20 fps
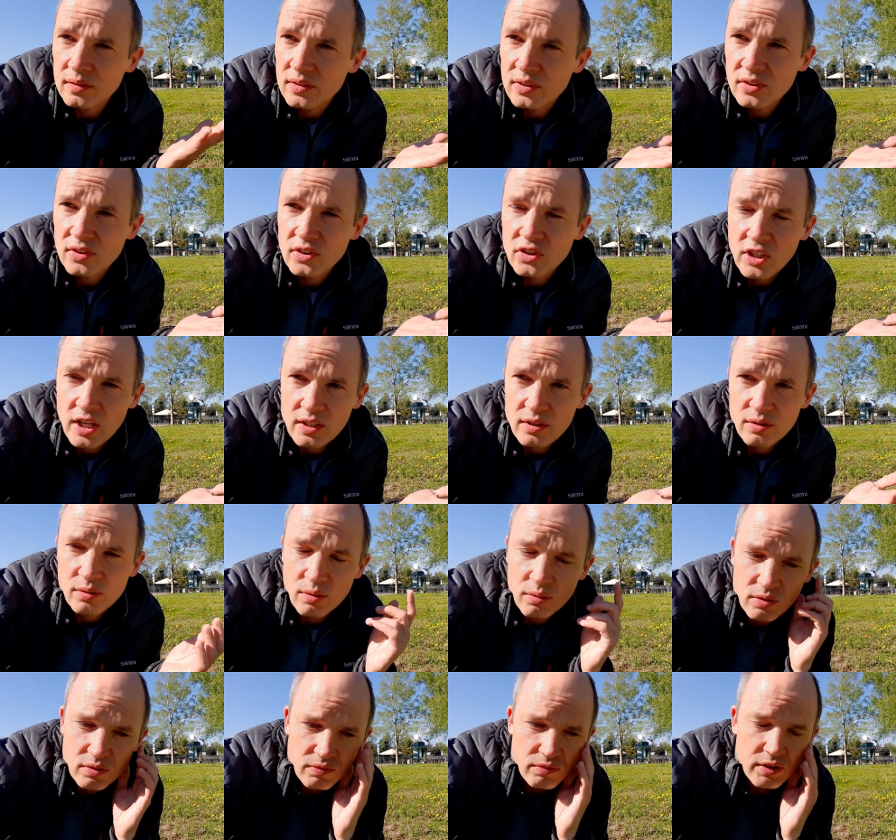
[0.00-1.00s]
К
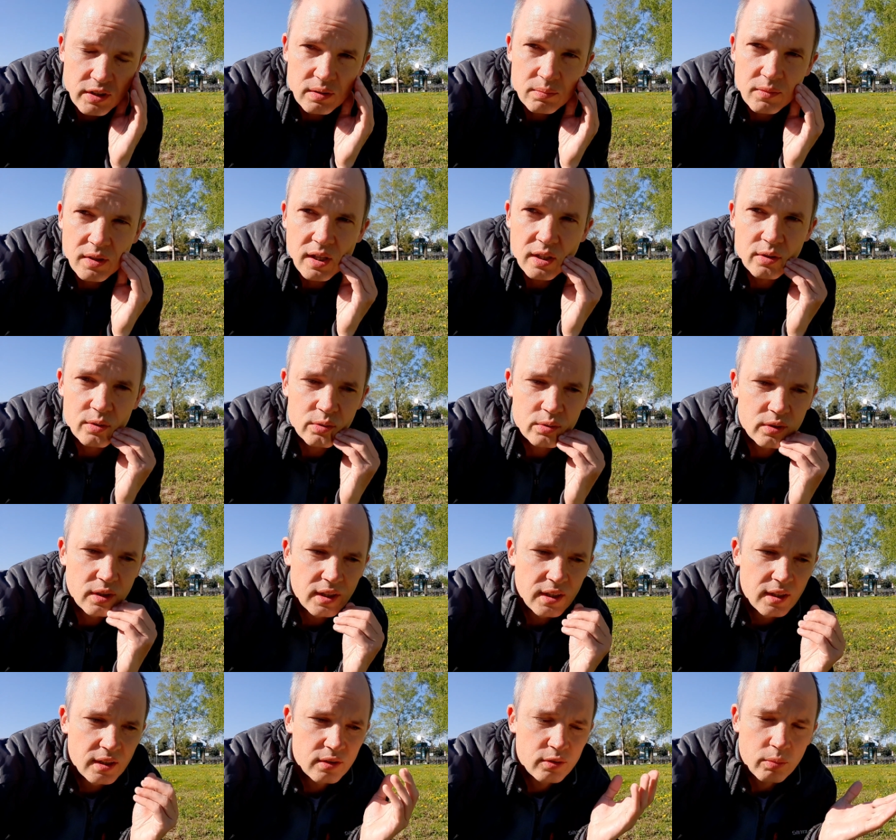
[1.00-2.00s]
счастью, в этом году,
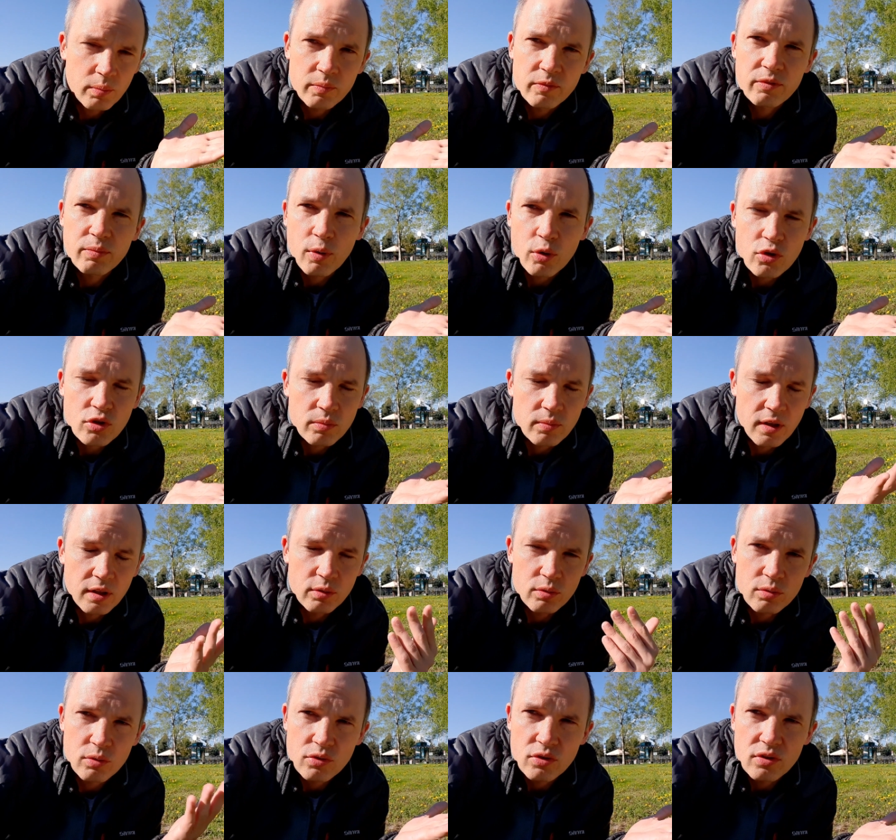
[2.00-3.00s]
ну, в прошлом
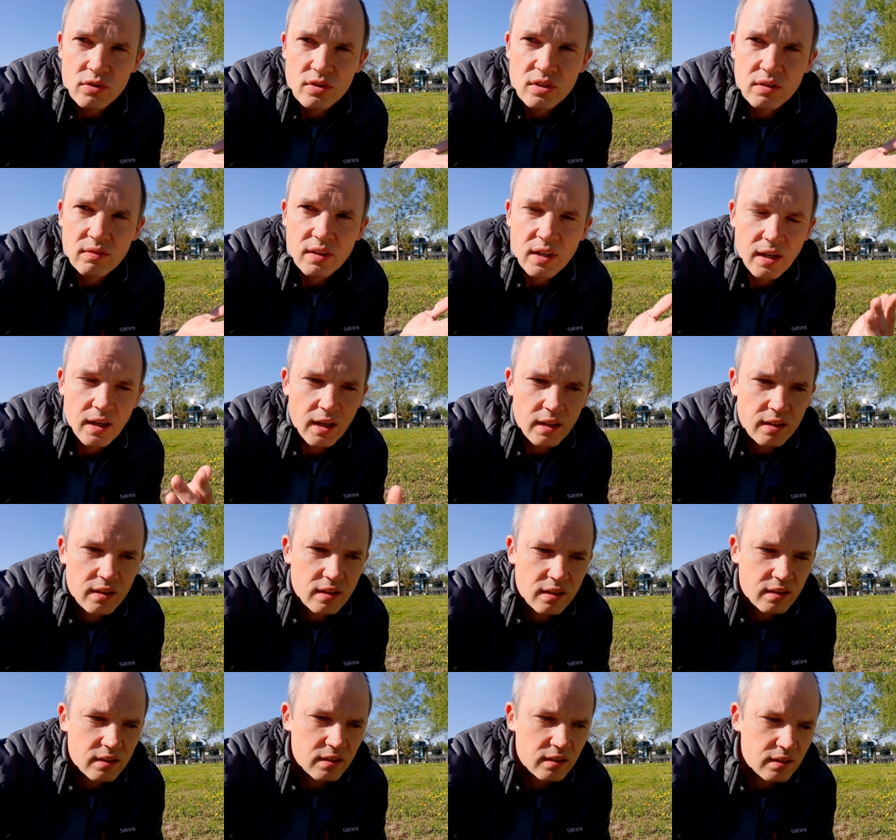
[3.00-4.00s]
году случилось
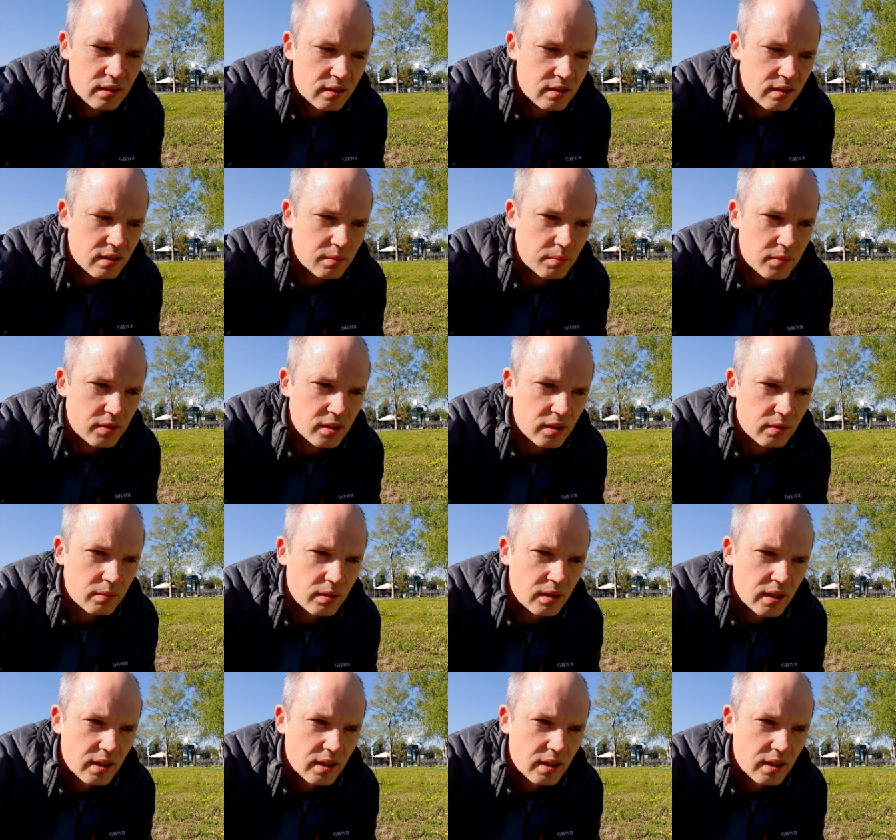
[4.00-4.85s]
невероятное, и комитет